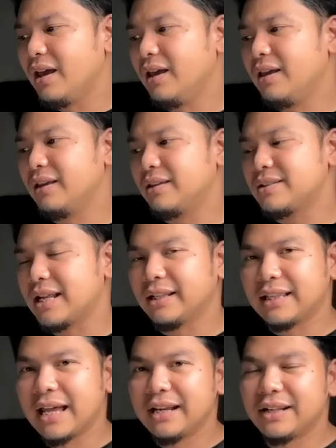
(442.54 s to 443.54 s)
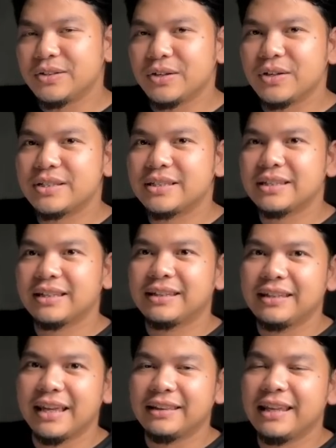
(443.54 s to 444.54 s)
yung salita ng Diyos,
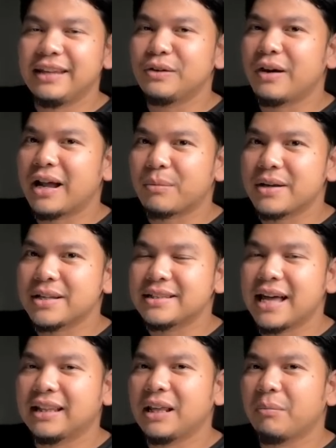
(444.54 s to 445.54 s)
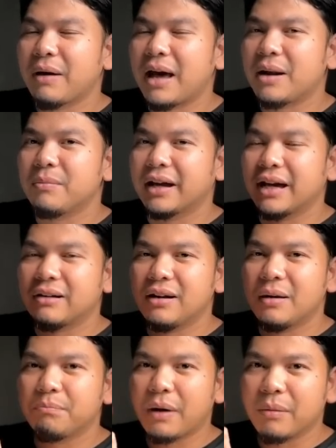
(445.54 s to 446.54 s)
yan din yung armas natin para
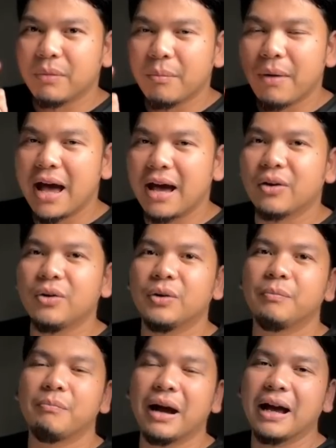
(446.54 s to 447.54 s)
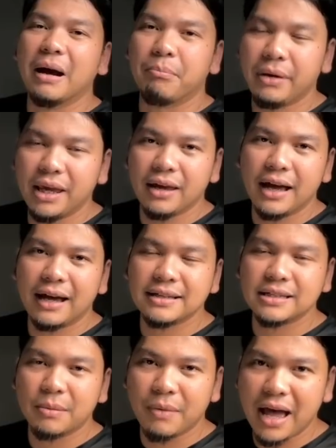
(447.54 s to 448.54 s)
magkaroon ng pagbabago, magapi ang
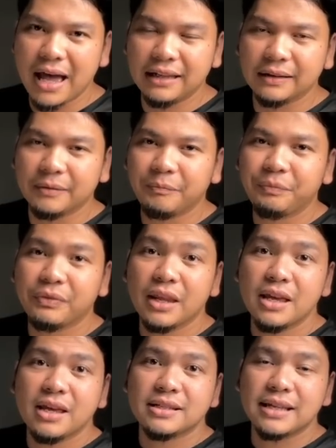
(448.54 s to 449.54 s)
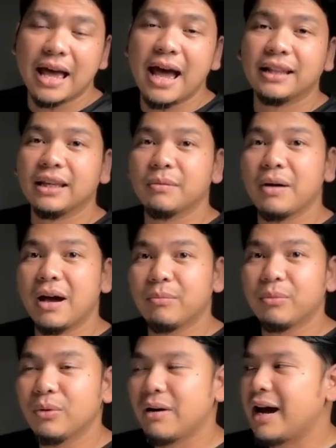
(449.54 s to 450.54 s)
kasamaan sa ating mga
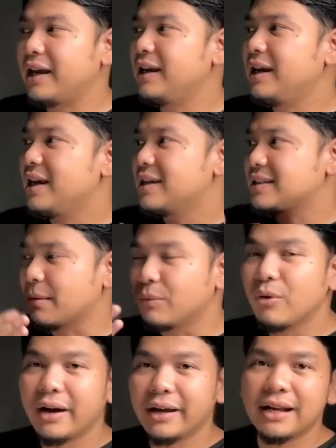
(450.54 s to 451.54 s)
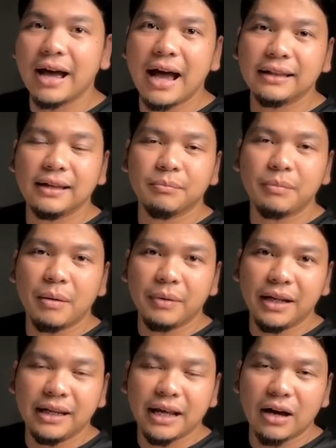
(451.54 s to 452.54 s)
buhay, sa buhay ng ating
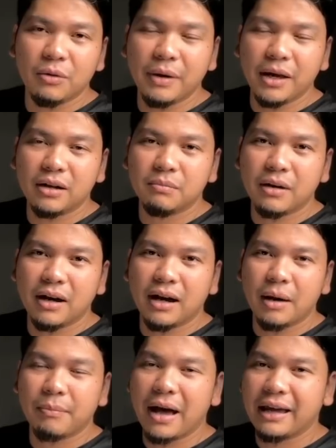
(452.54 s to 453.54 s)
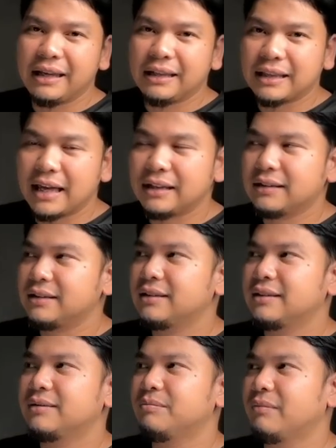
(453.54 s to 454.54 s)
pamilya. Kung meron mang kapangitan,
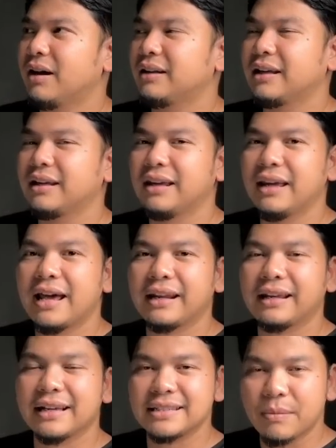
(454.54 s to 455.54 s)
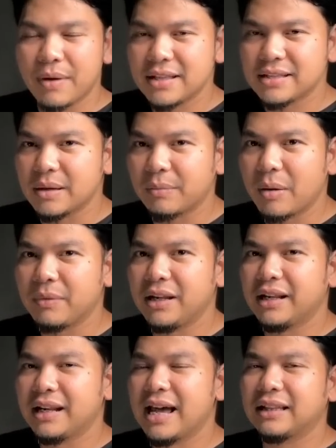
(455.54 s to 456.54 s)
mga nangyayaring kasamaan sa
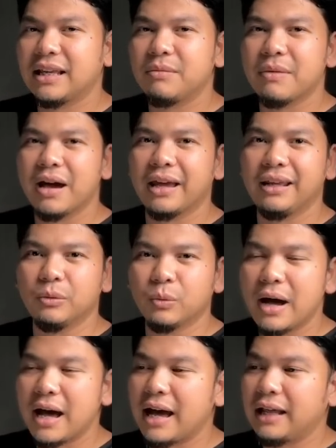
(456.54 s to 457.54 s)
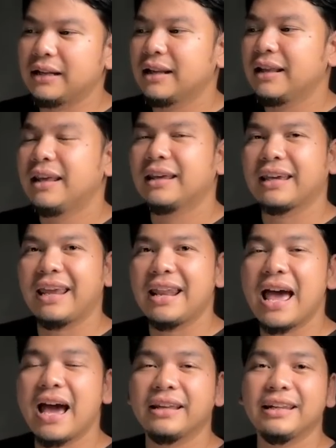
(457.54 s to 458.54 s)
pamilya natin, mga hidwaan,
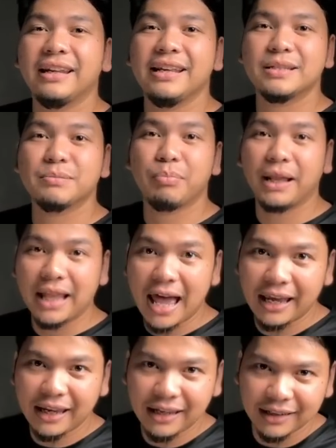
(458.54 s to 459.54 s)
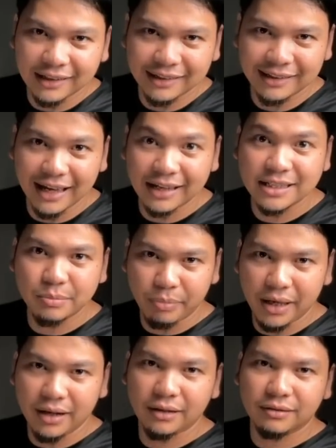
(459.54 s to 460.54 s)
kailangan yan ispadahin ng
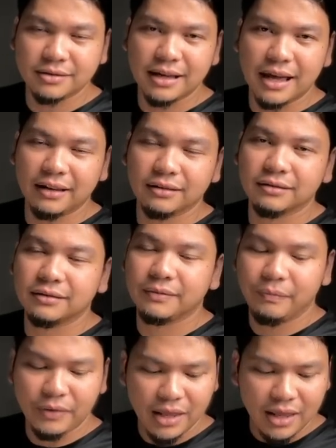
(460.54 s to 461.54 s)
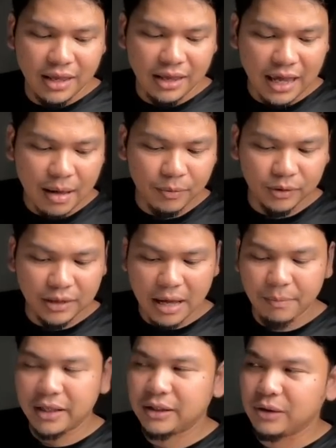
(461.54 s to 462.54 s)
Espiritu Santo. Kaya po
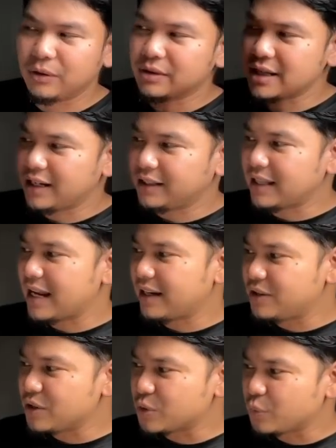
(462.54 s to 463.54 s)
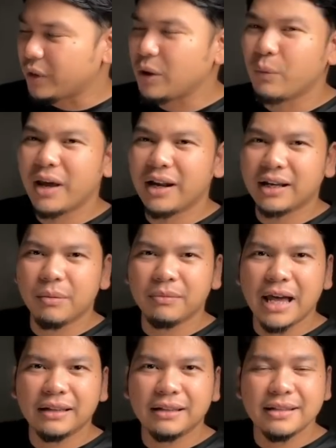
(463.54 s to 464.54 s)
dapat yung salita ng Diyos,
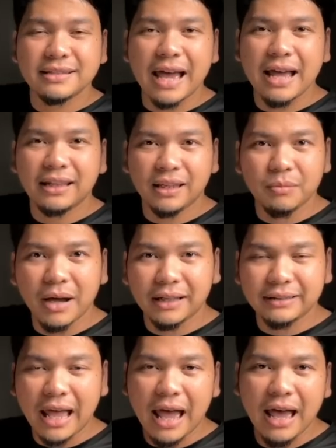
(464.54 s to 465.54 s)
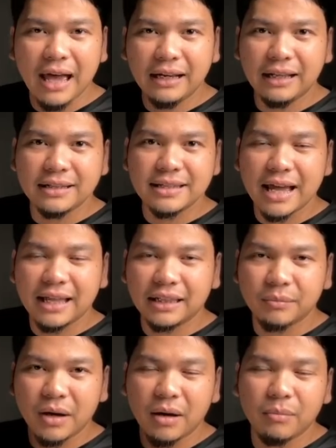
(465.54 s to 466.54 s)
wini-welcome natin sa ating mga tahanan, sa
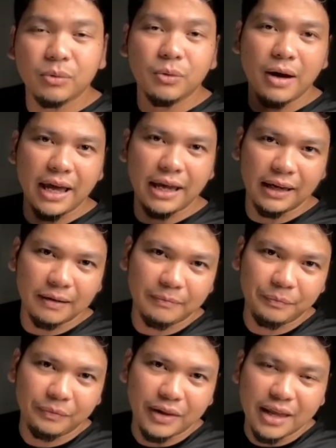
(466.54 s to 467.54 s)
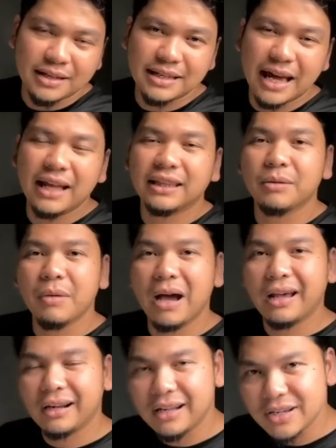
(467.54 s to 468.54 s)
ating mga buhay, sa ating
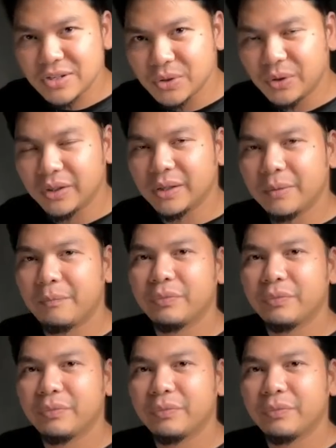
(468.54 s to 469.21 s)
mga relasyon.